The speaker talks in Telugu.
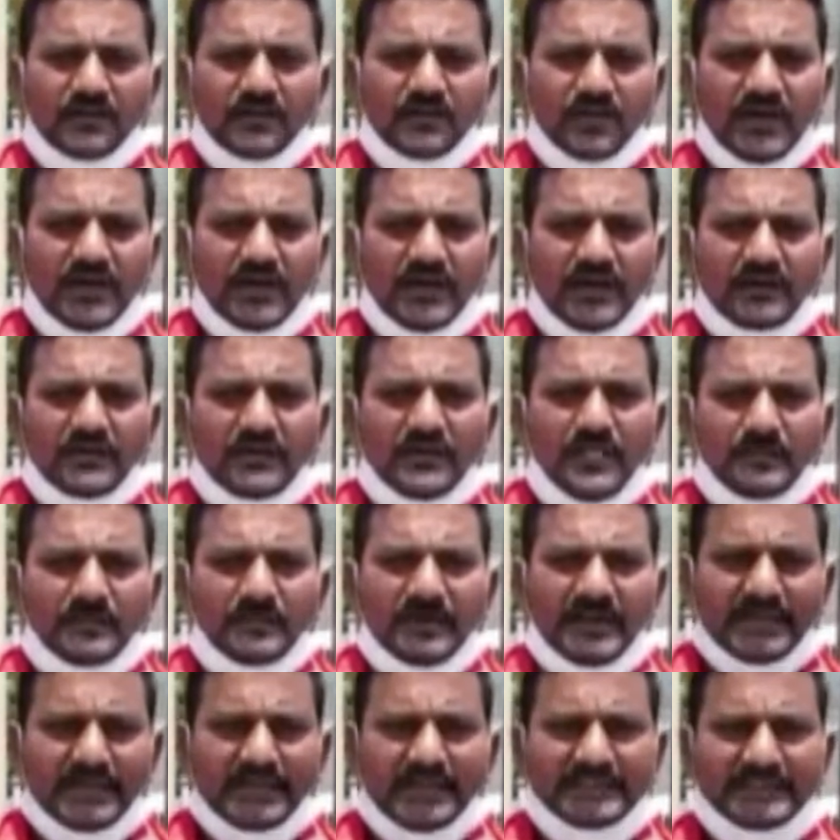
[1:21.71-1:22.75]
కూడా
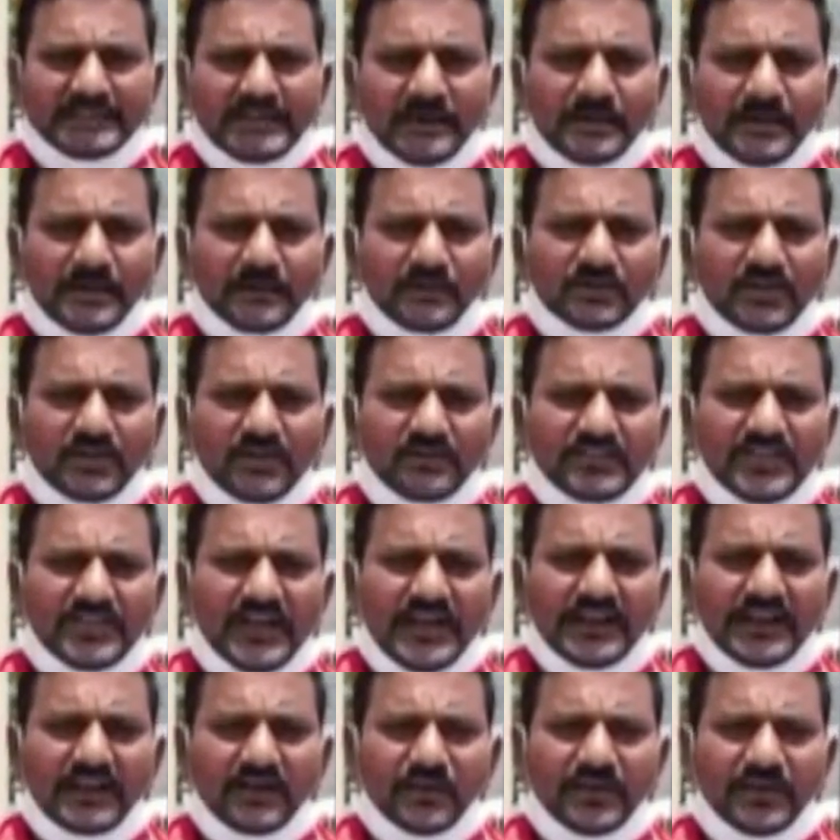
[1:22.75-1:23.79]
మరి కేంద్ర ప్రభుత్వ
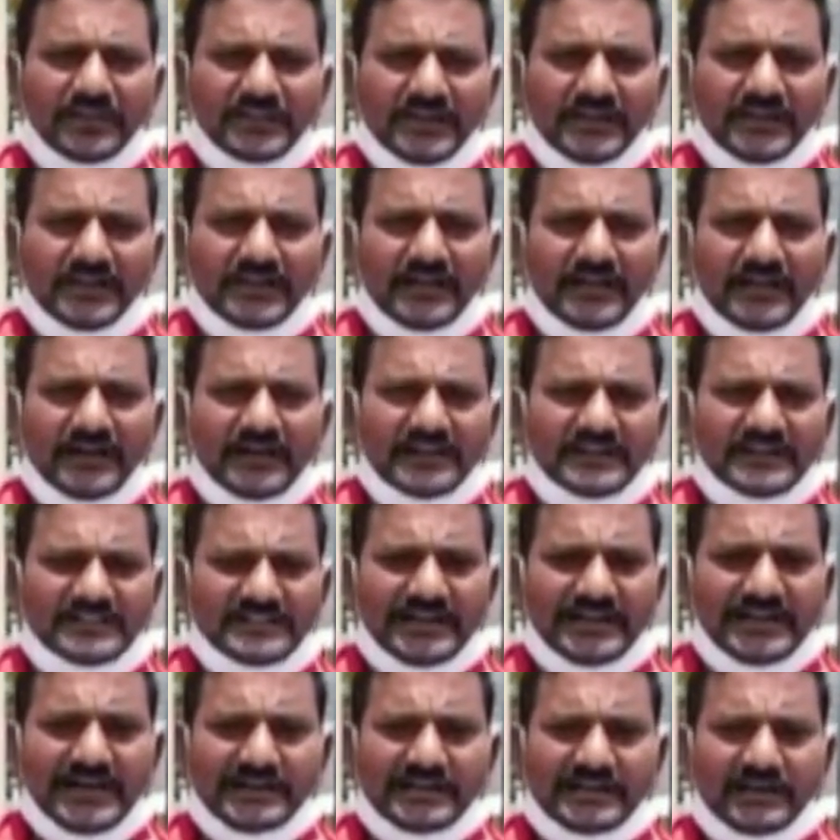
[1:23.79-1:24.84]
విధానాలకు వ్యతిరేకంగా నిరసన
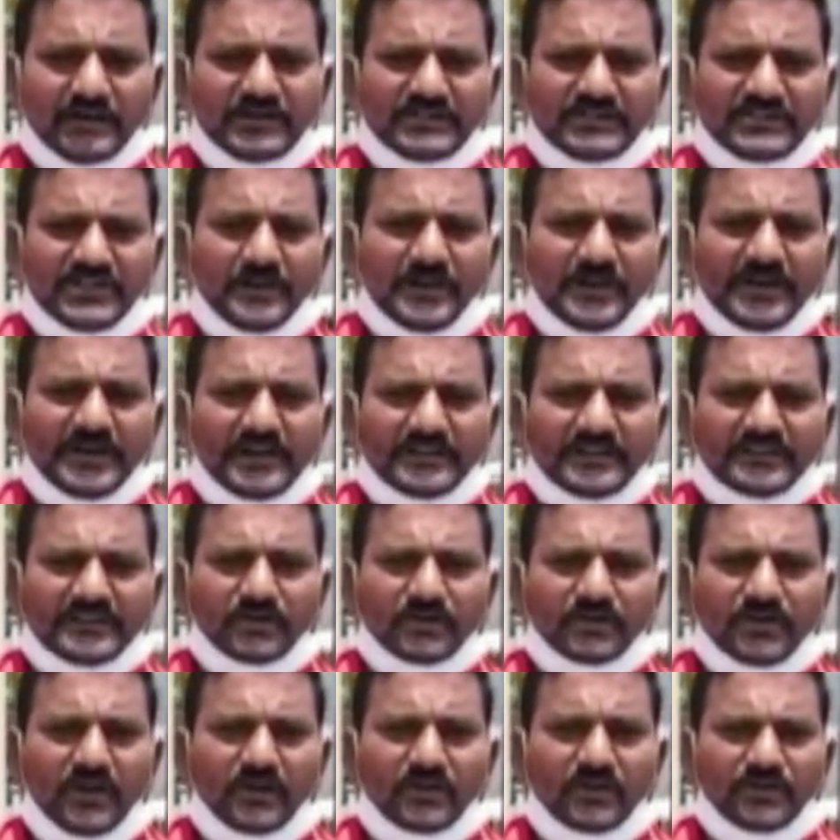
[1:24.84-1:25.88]
కార్యక్రమం చేపట్టడం
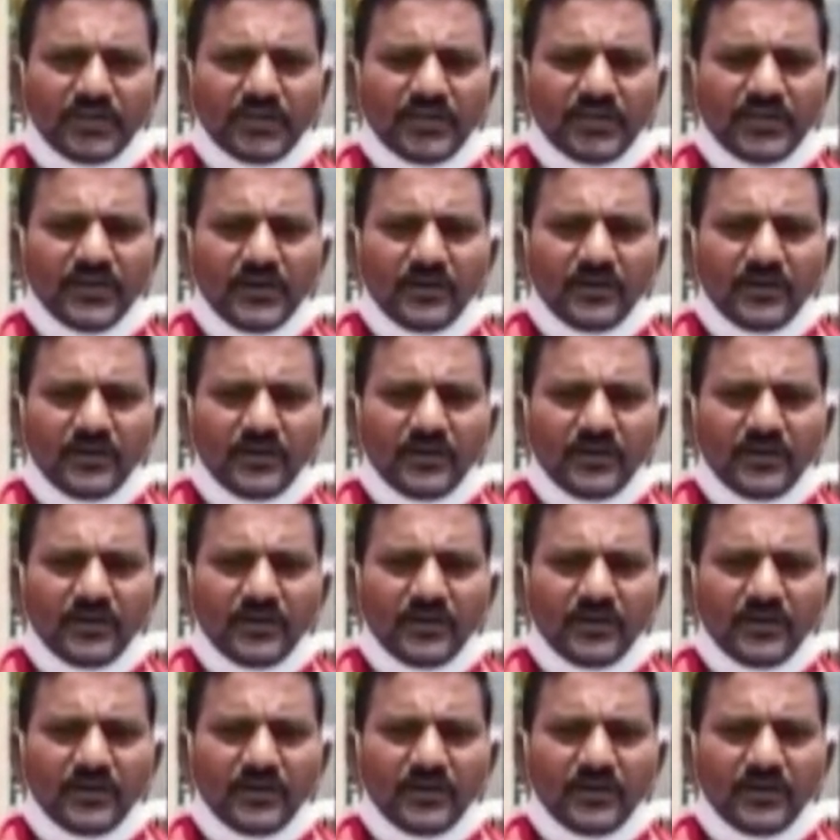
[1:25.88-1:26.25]
జరుగుతూ ఉంది